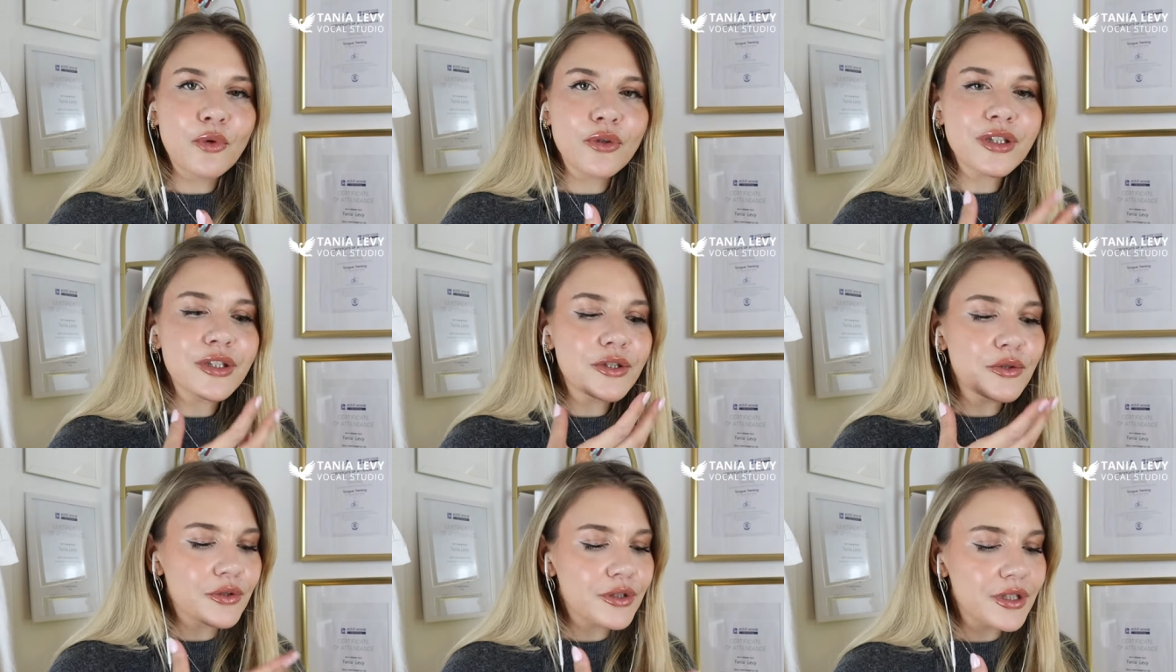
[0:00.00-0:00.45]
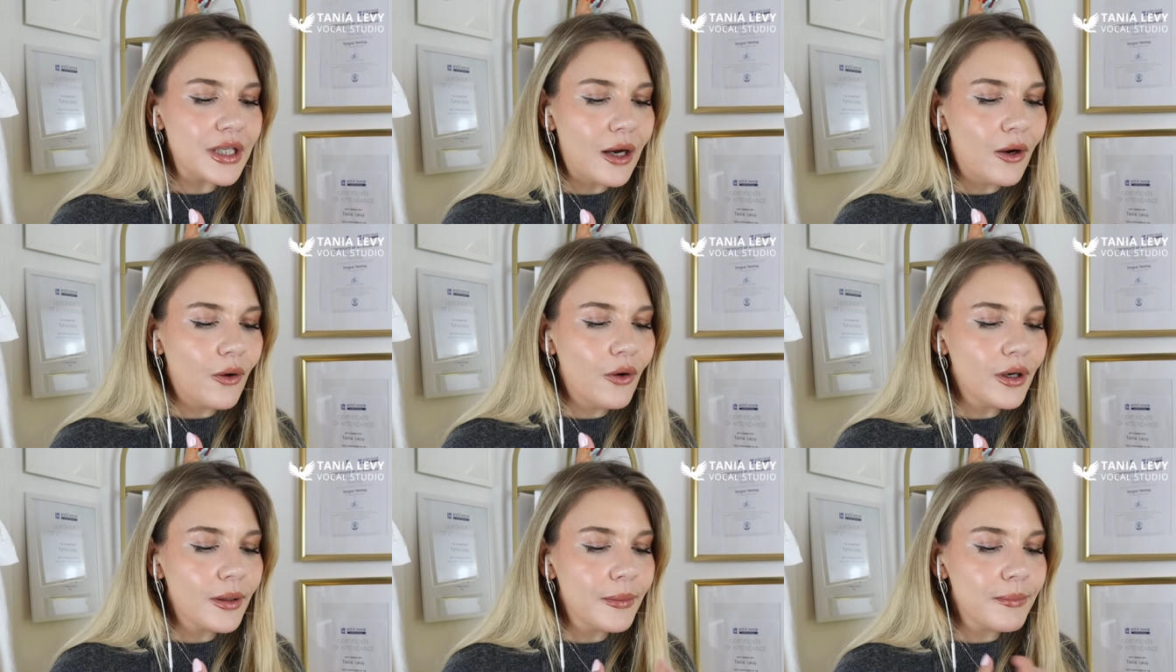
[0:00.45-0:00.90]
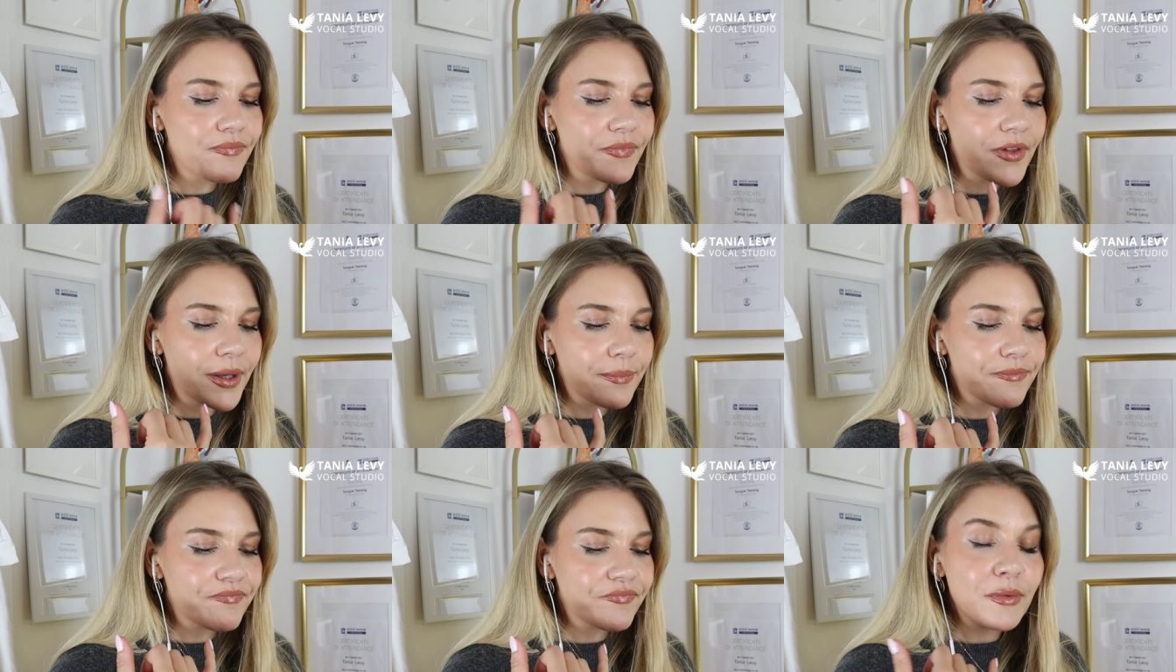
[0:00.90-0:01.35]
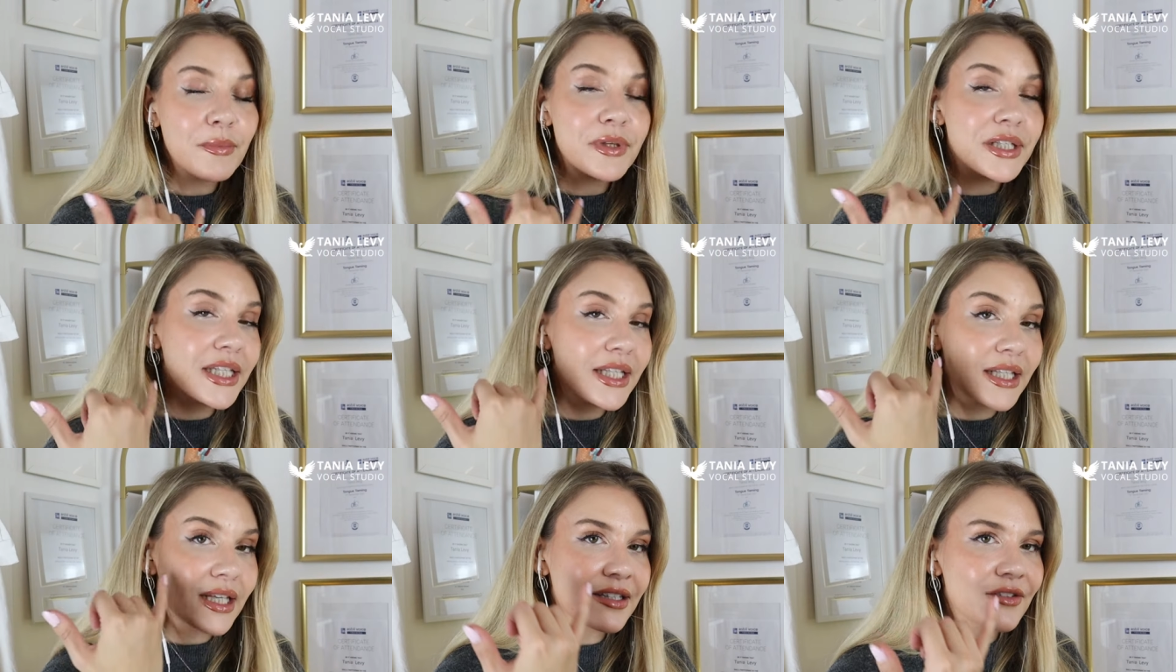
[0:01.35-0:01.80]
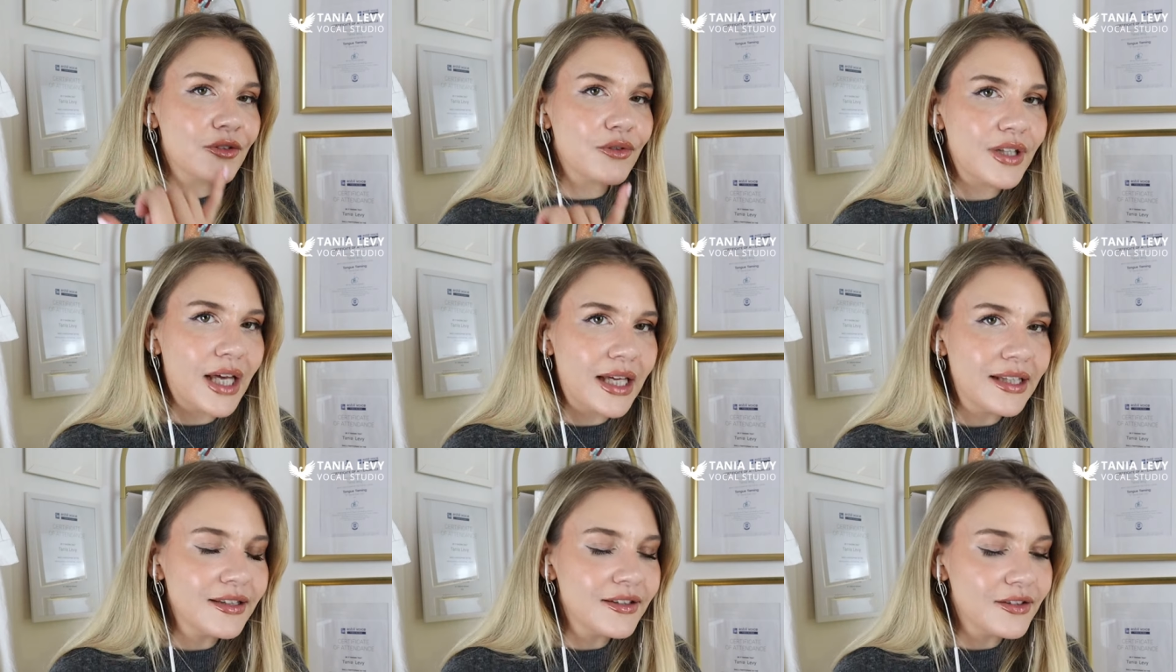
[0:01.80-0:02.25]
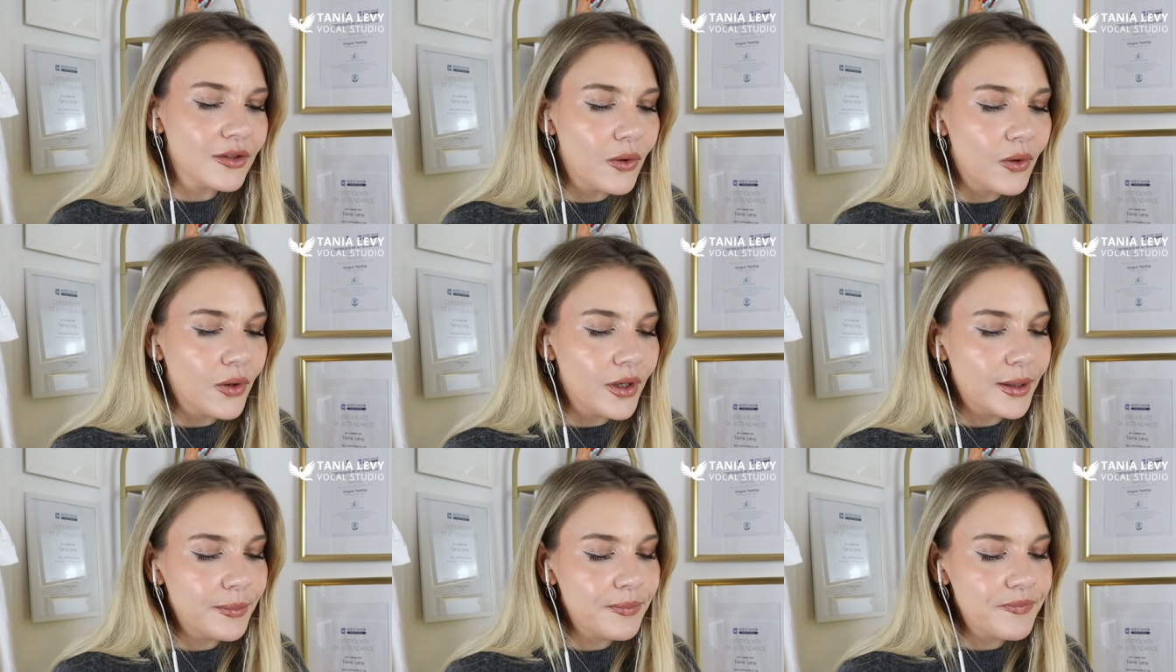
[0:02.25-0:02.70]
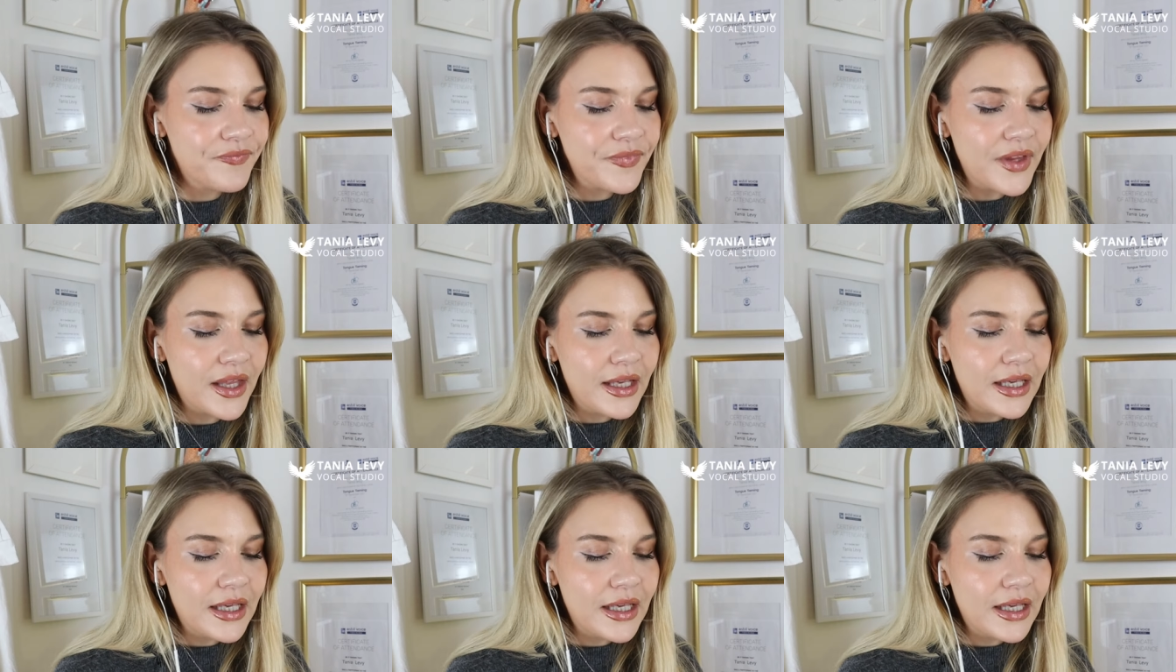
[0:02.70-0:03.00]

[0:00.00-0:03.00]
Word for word: Mund und auch ähm, mit ihren Resonanzräumen.